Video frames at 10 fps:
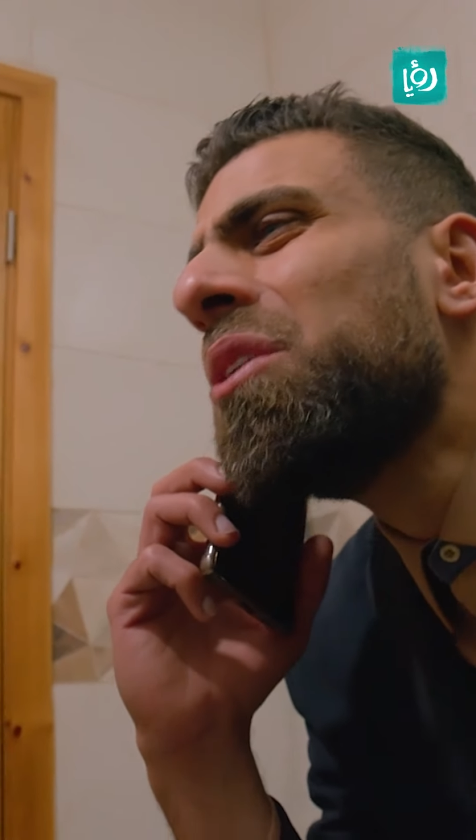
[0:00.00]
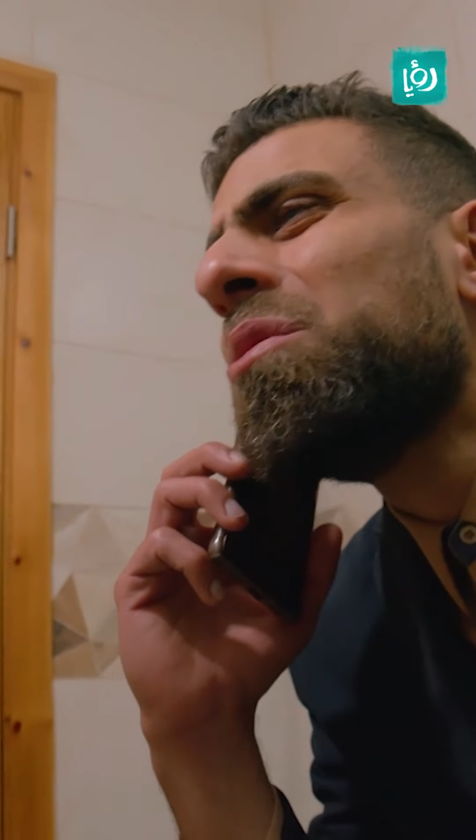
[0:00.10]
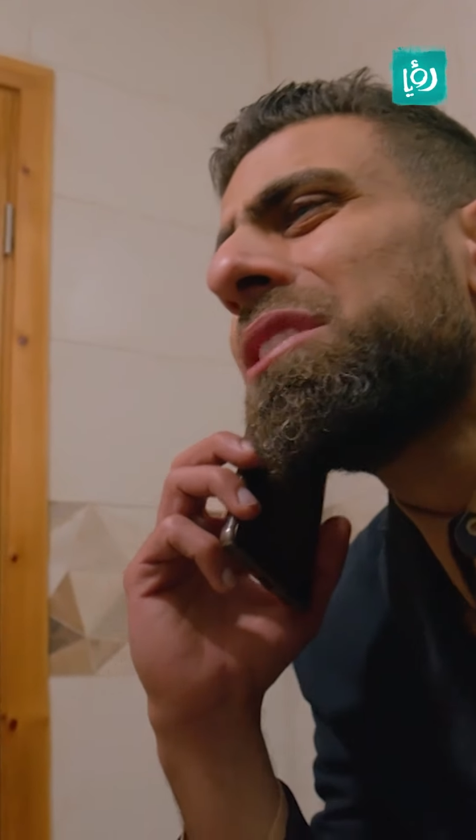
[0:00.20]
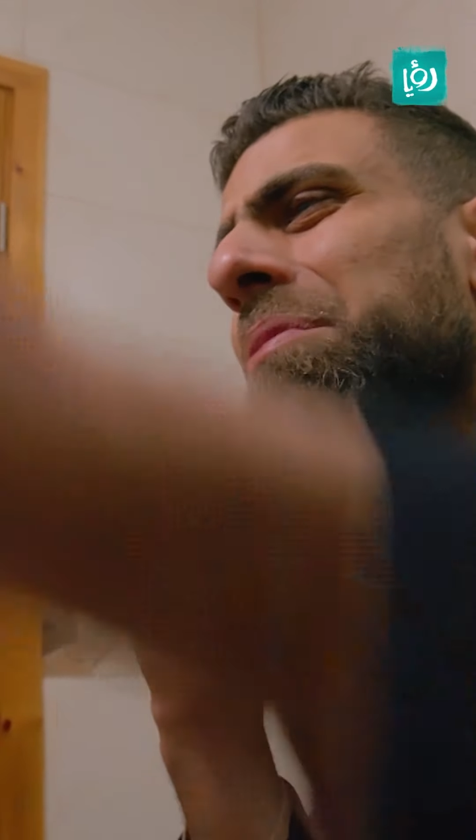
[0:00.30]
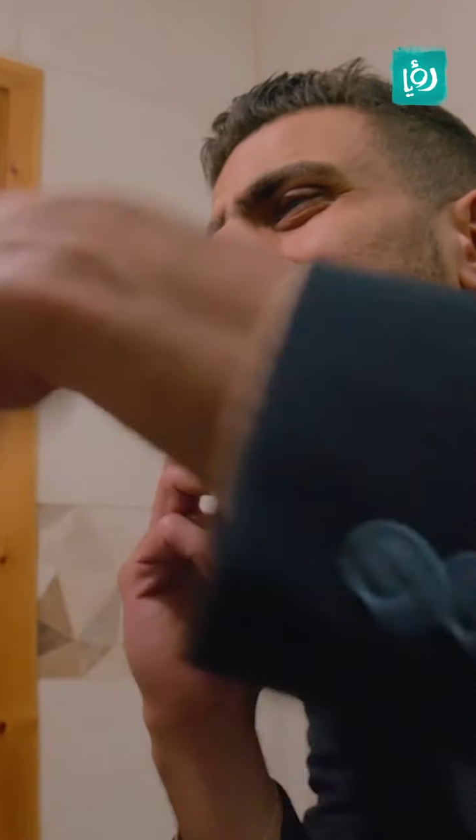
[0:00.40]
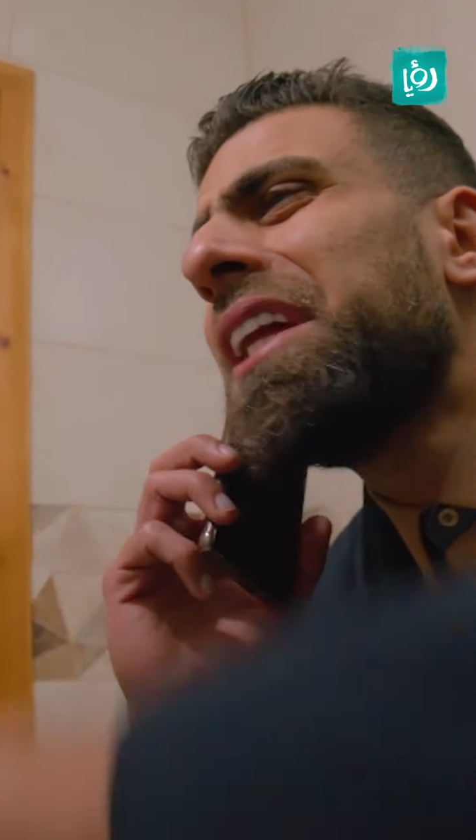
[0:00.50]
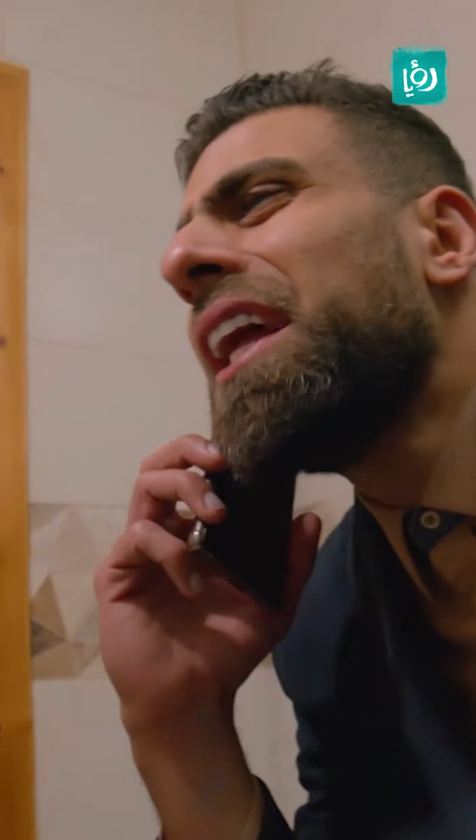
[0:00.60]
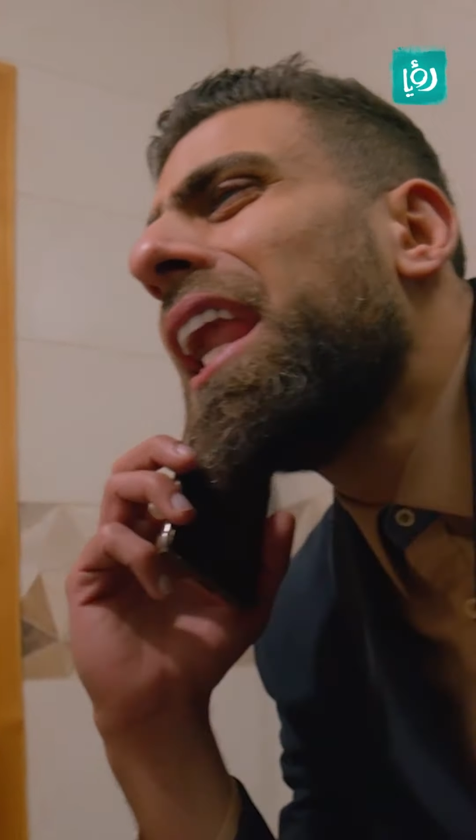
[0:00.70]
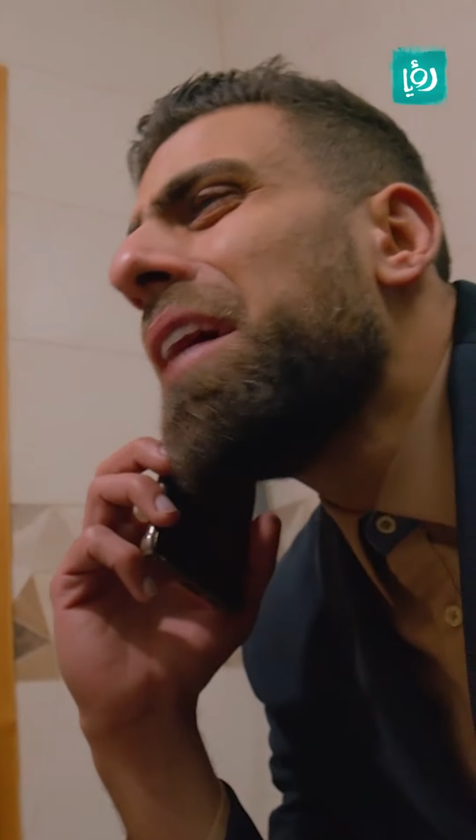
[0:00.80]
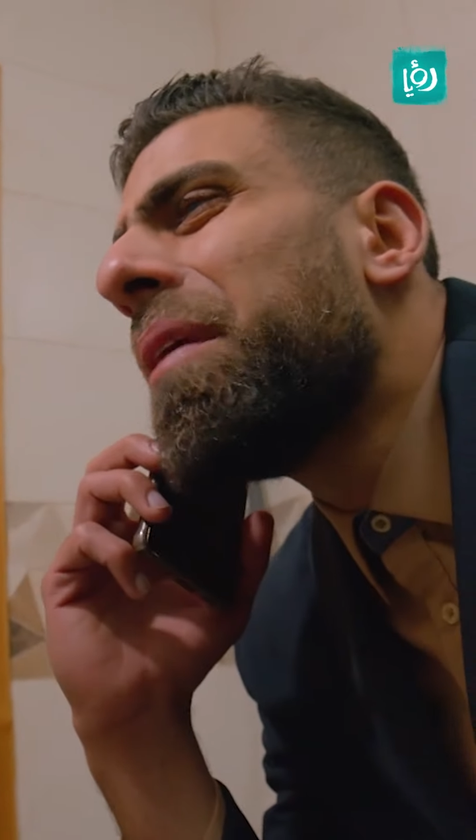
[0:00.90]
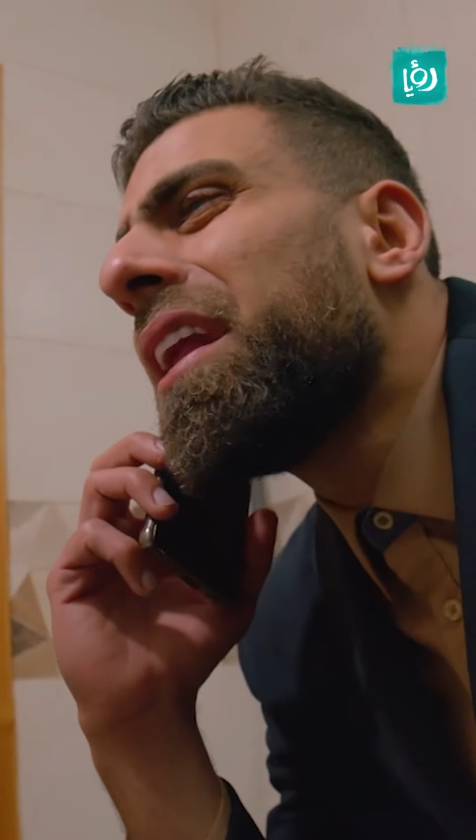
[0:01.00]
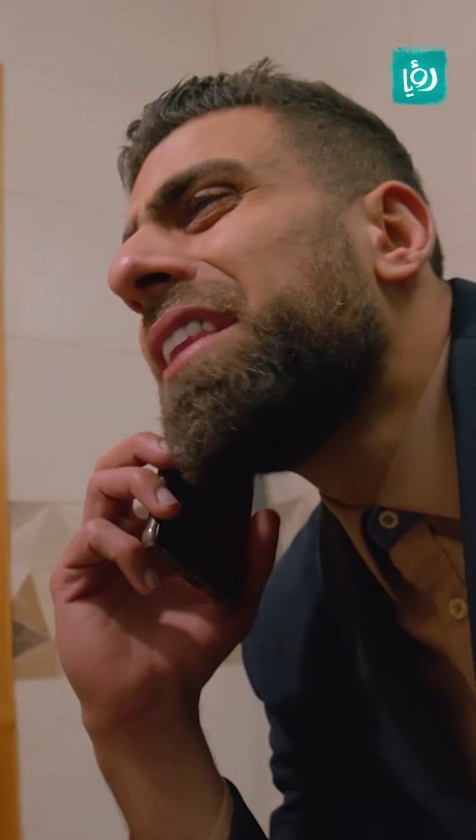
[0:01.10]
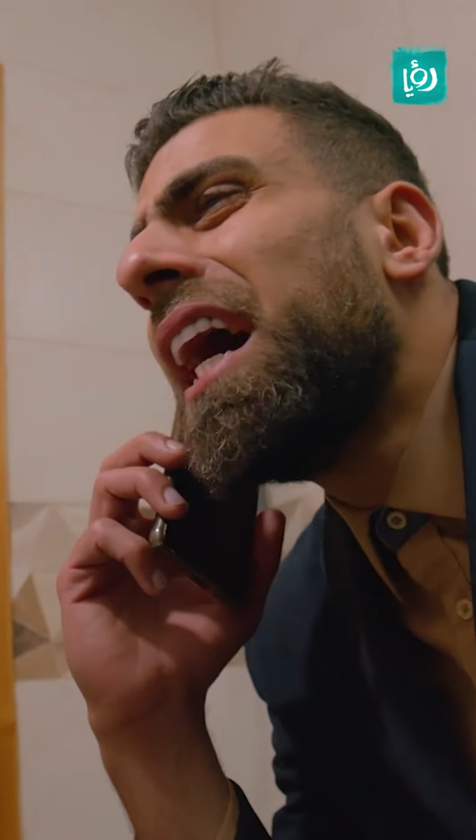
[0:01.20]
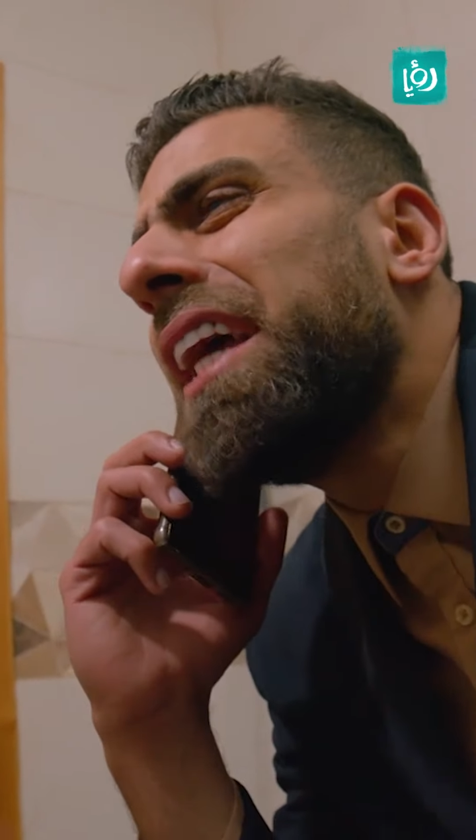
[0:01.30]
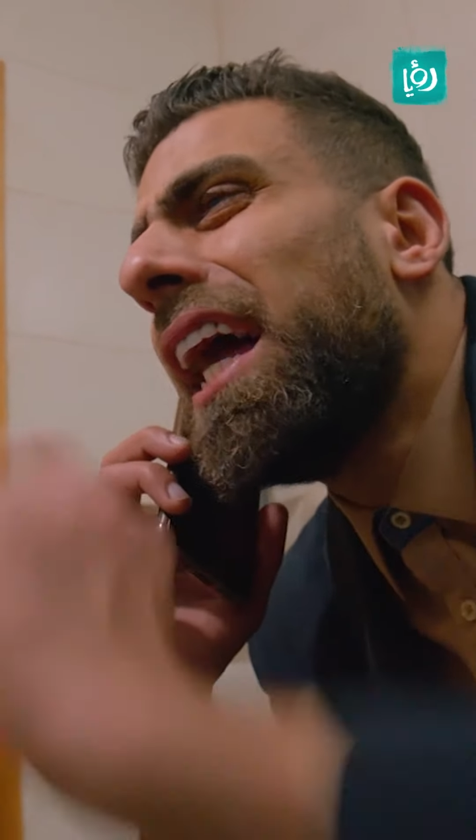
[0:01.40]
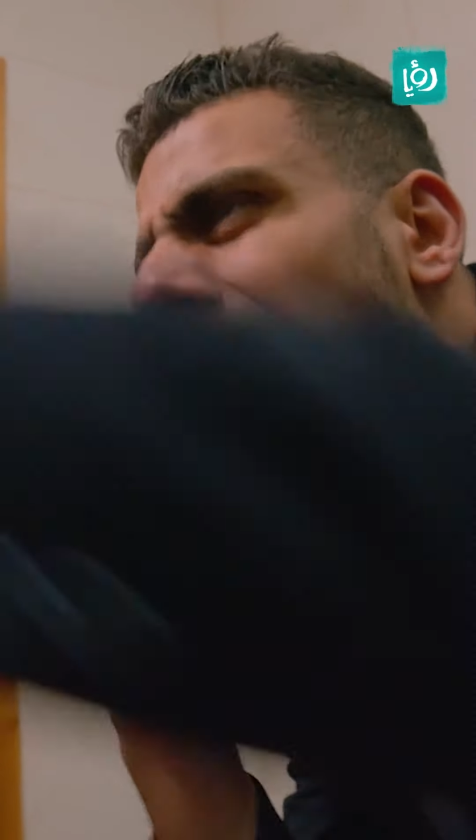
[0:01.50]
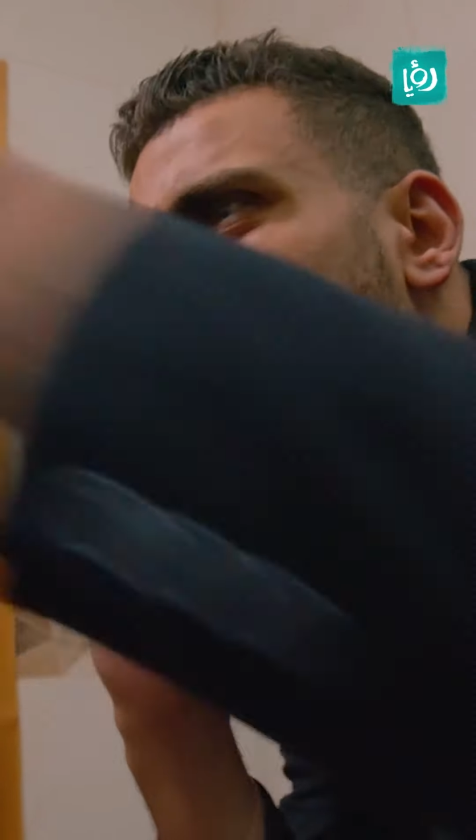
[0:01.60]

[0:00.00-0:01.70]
واذا بترن علي مره ثانيه على